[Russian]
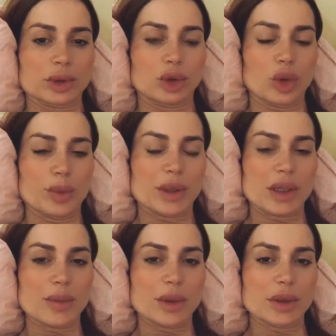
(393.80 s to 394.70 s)
Кто
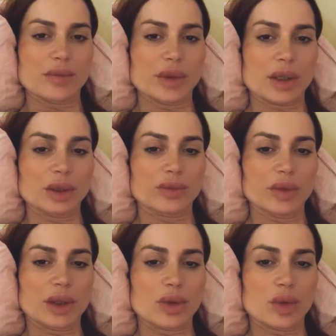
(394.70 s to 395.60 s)
беременный?
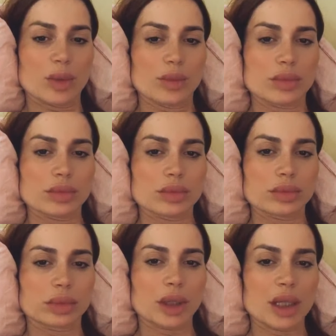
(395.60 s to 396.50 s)
Вы ком?
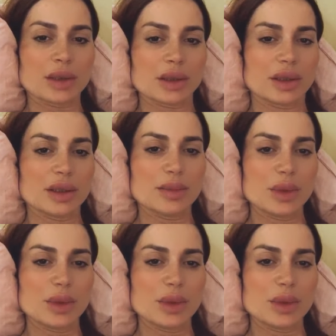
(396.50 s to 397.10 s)
Катя, она не